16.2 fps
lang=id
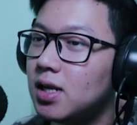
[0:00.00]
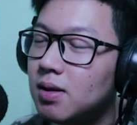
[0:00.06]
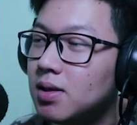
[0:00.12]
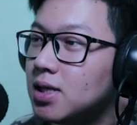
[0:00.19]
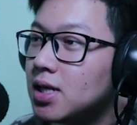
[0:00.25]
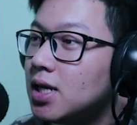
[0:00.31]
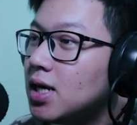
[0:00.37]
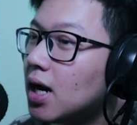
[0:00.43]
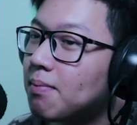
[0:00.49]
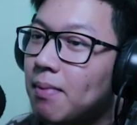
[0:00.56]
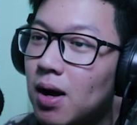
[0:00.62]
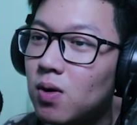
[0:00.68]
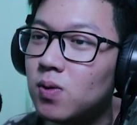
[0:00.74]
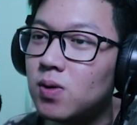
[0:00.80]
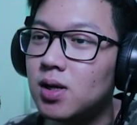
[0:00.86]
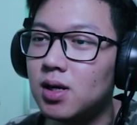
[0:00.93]
dia jadi nggak
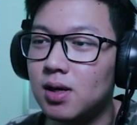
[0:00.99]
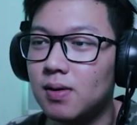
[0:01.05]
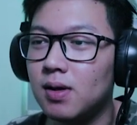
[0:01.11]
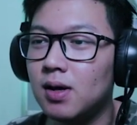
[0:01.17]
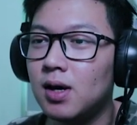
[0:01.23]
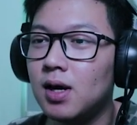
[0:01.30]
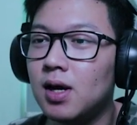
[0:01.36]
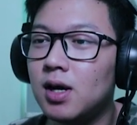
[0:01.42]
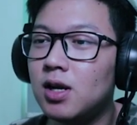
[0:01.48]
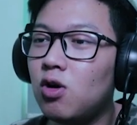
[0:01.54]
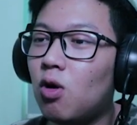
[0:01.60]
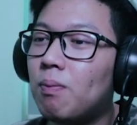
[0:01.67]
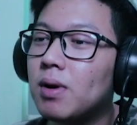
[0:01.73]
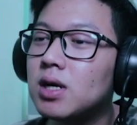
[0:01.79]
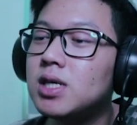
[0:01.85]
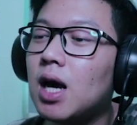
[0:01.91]
mau nih
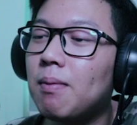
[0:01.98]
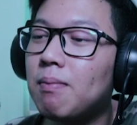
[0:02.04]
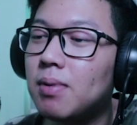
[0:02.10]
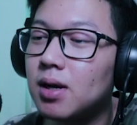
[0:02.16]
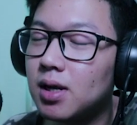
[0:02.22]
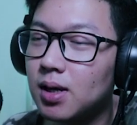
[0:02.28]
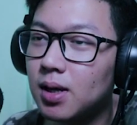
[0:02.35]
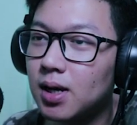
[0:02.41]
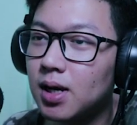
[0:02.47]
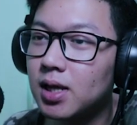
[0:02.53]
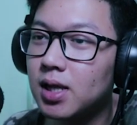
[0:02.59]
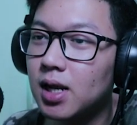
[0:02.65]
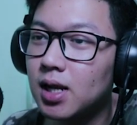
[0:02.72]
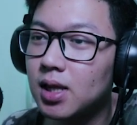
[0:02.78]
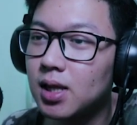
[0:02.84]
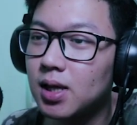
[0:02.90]
dioper siapa nih
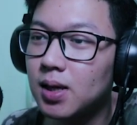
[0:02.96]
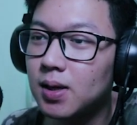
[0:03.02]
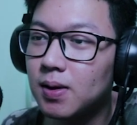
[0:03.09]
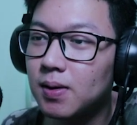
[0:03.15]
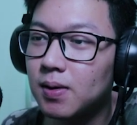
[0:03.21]
kita lihat nih